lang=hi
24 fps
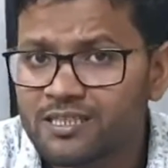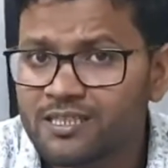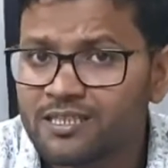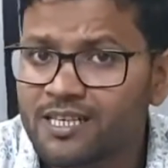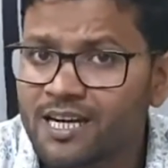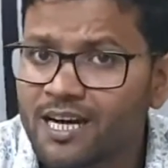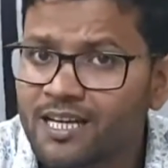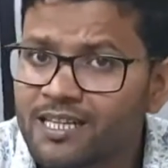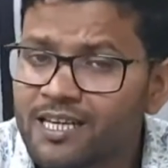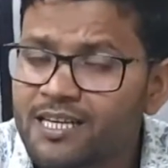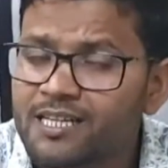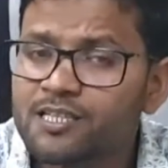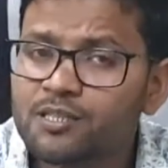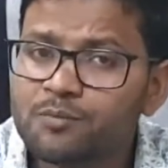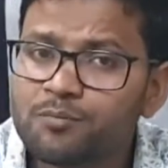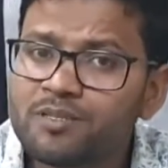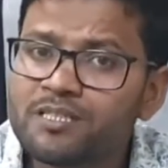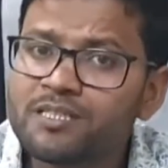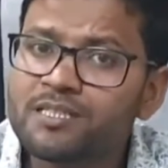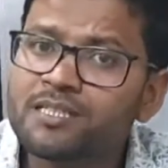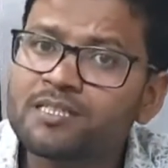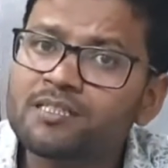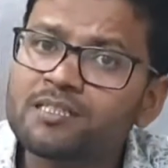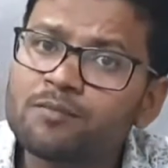ज़्यादा इस
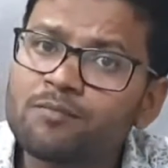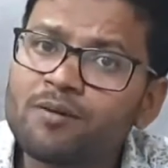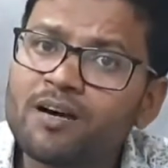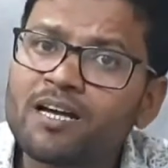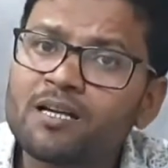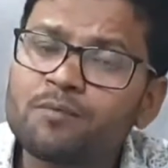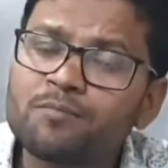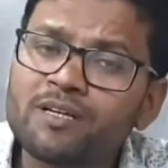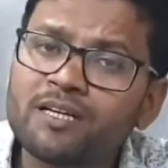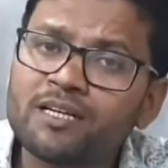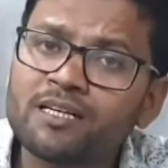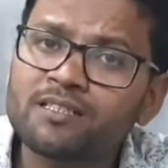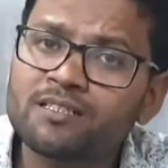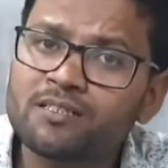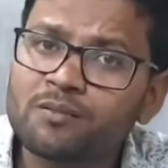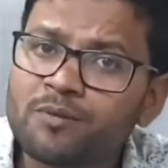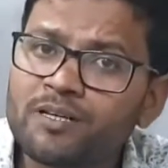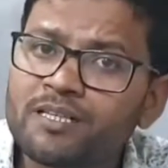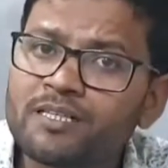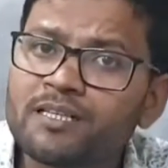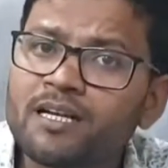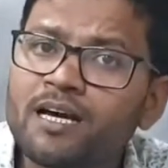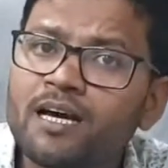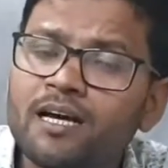बिजनेस के बारे में अगर
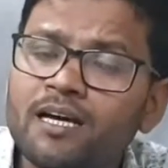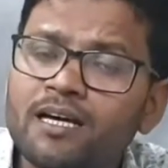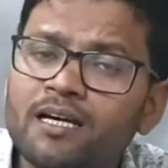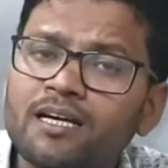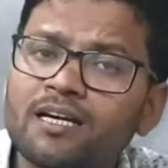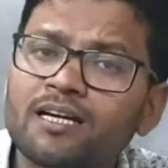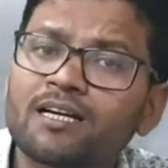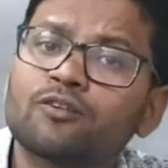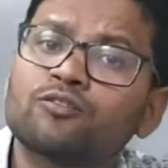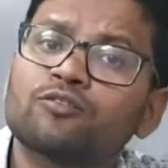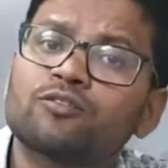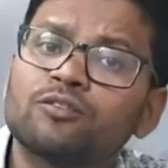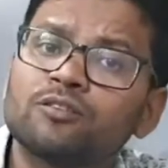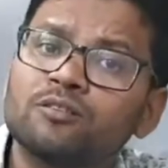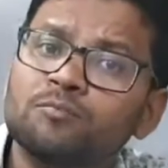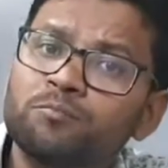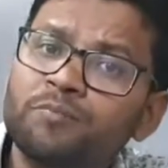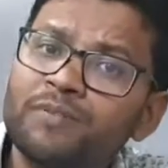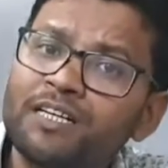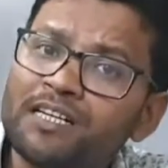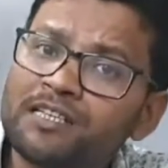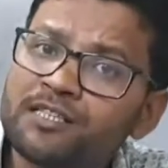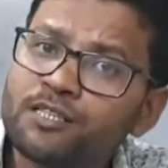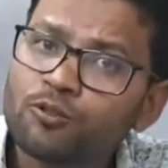समझना है अगर
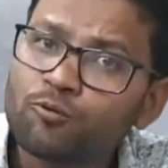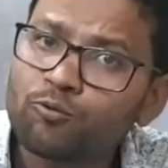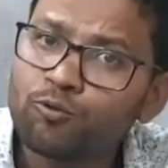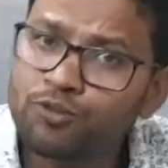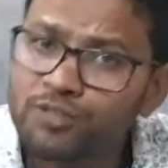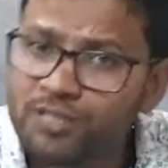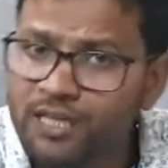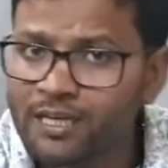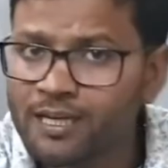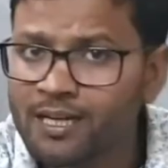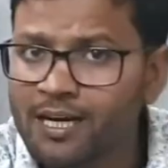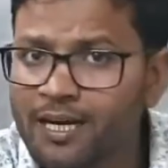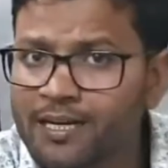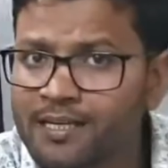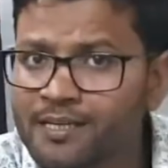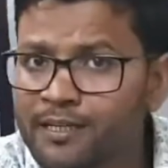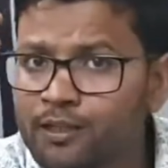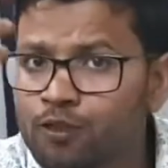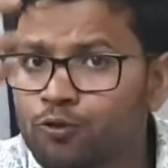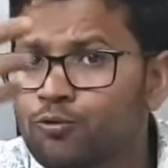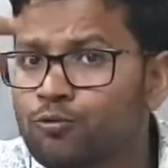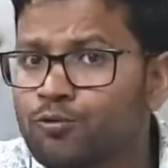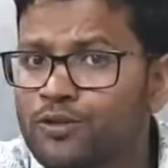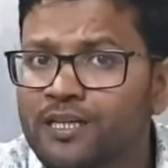मेरे से कोई जानकारी
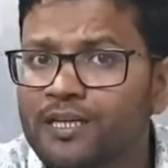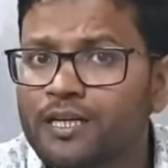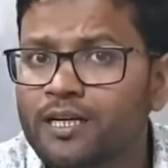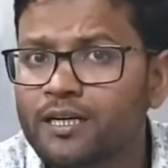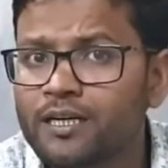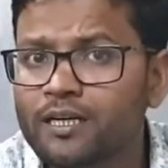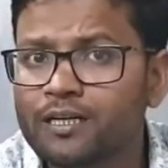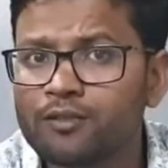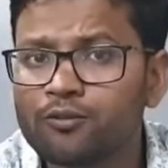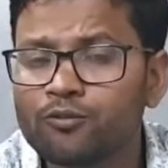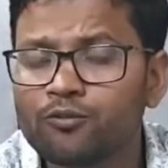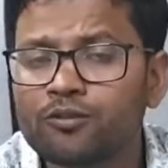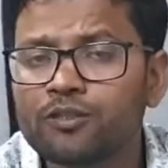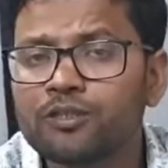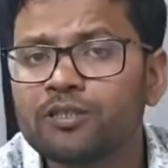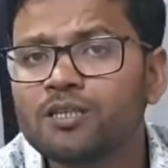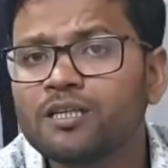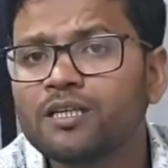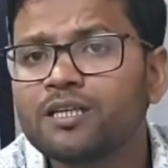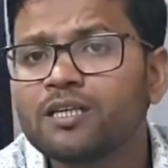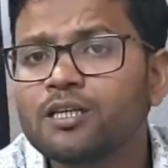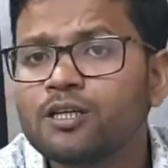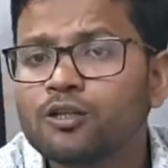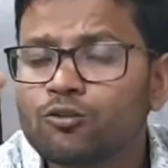अधूरी रह गई होगी
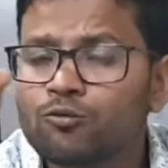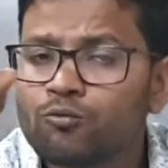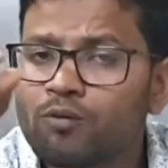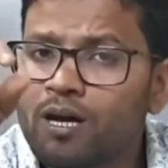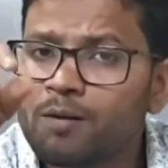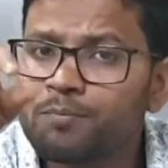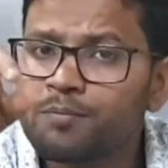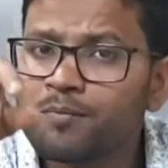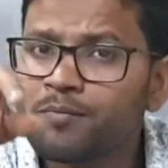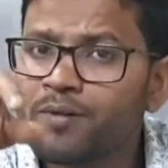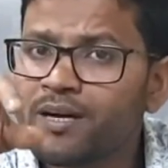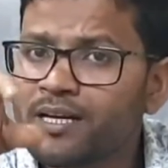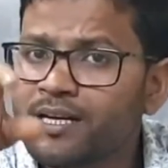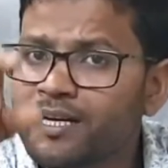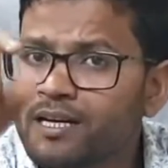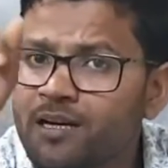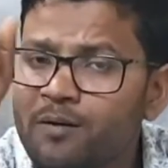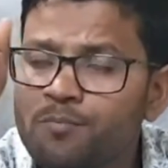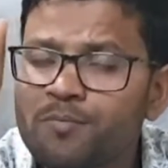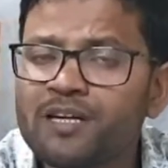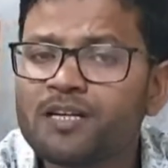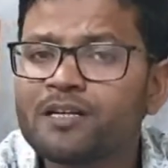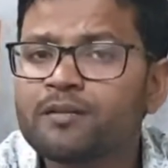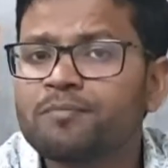तो आप हमारे
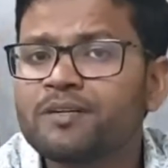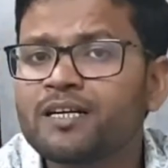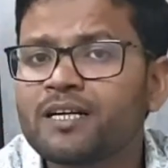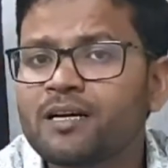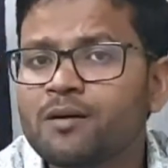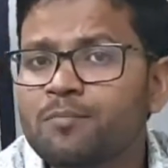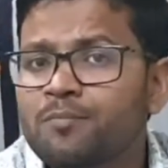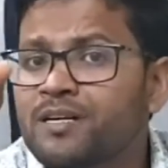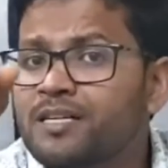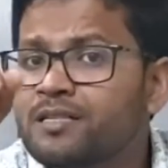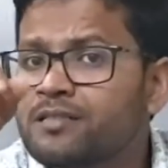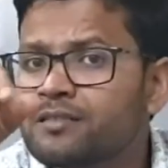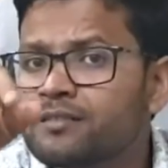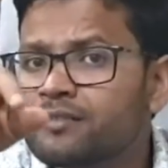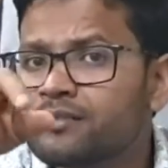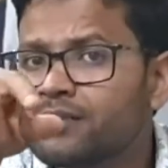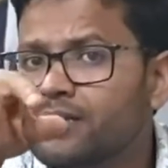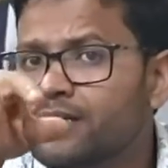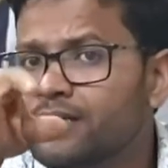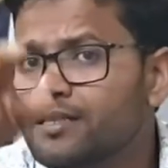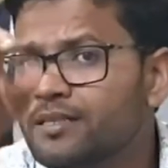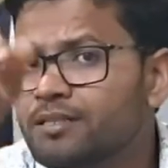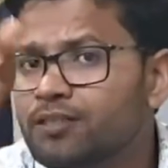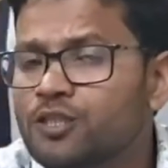कमेंट में कमेंट्स
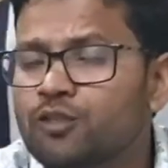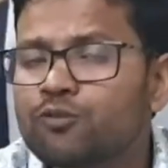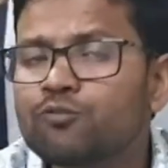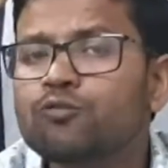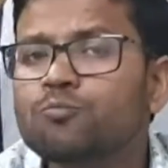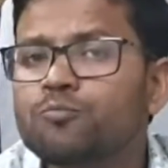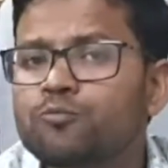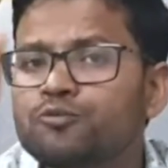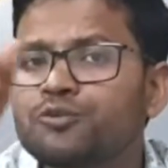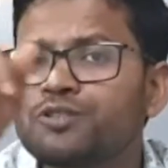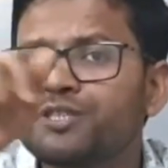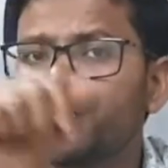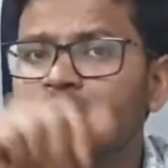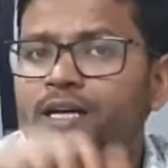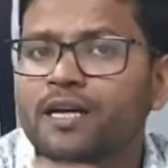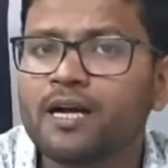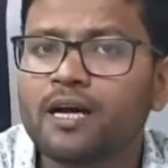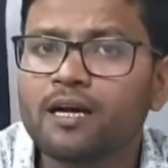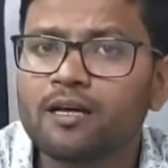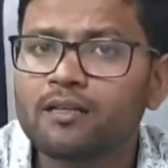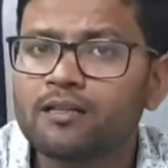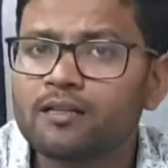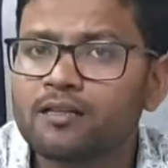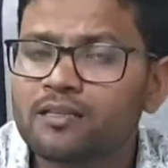करके ज़रूर
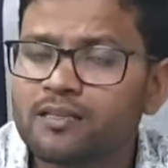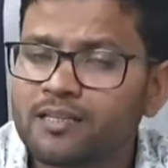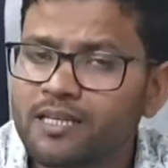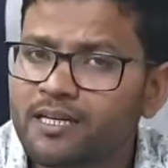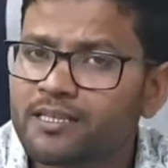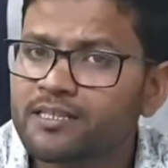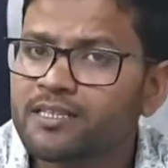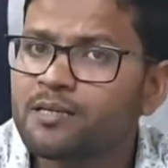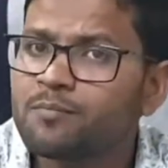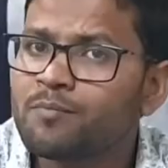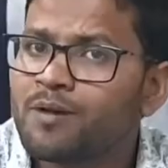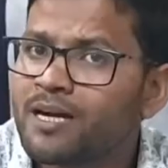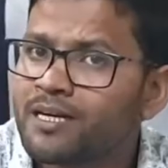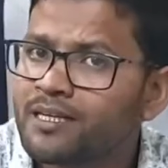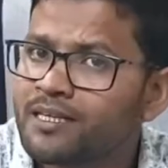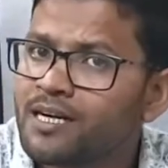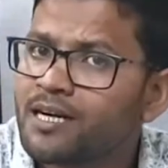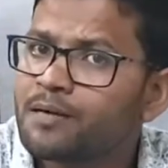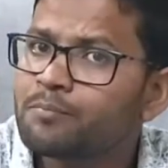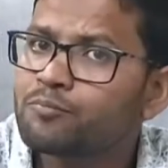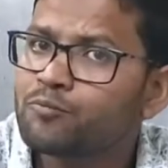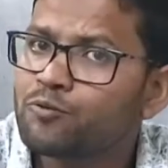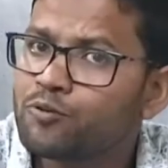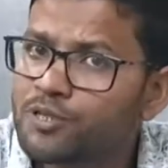पूछिएगा ताकि हम आगे
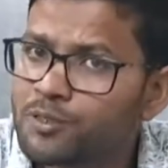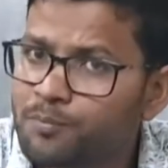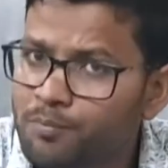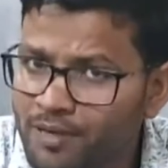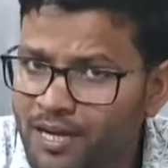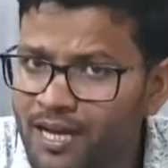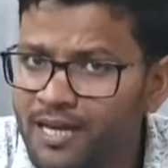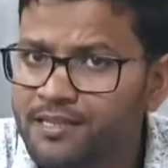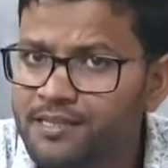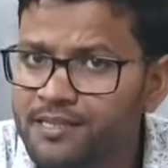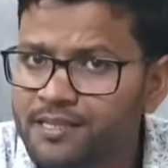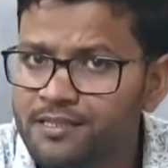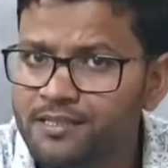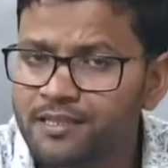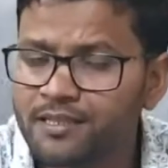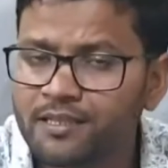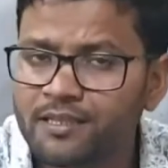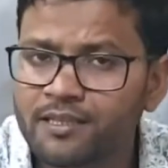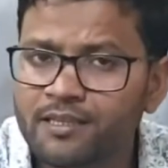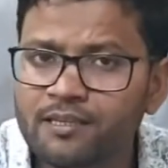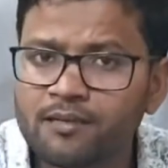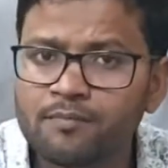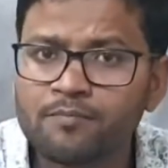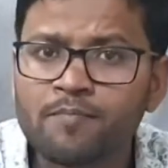आपको रिप्लाई दे
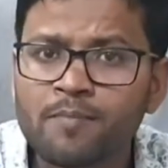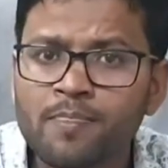सके